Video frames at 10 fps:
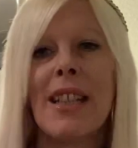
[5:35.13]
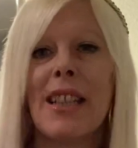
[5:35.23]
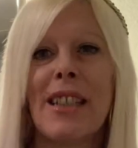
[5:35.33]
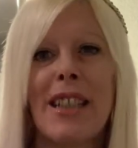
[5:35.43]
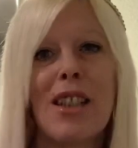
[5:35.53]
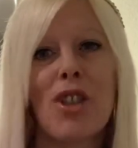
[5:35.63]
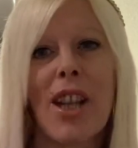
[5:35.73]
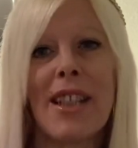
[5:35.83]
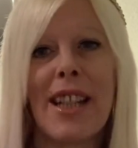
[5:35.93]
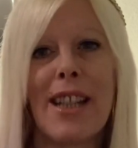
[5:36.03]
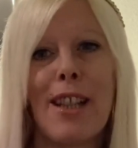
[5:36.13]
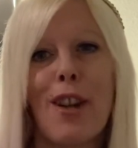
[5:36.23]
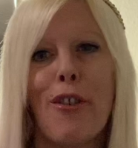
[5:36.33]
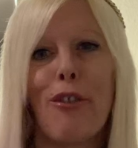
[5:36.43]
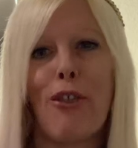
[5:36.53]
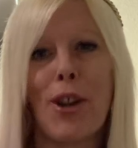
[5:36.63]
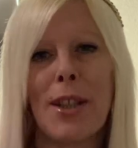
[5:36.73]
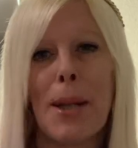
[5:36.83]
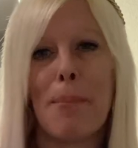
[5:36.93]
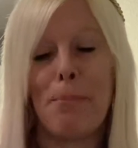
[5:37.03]
Gris Chanel
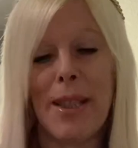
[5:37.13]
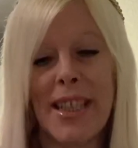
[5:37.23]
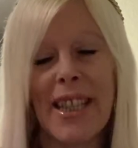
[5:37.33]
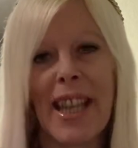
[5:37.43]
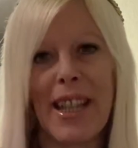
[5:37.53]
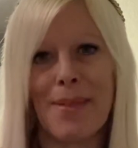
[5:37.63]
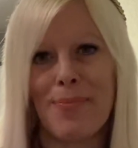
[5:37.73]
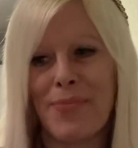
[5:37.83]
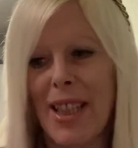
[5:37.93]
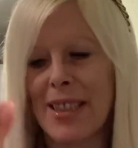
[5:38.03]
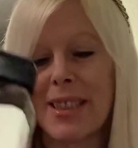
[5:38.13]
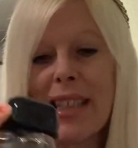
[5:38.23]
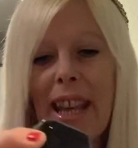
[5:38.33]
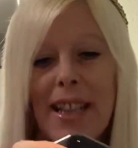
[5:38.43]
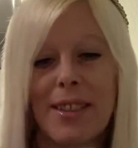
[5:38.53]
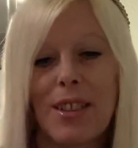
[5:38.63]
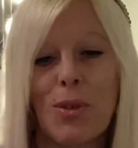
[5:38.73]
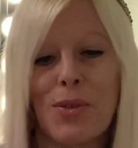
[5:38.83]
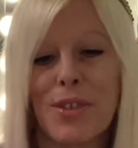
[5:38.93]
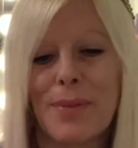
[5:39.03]
von BDK. Das ist der erste
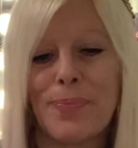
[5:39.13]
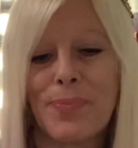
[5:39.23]
Duft.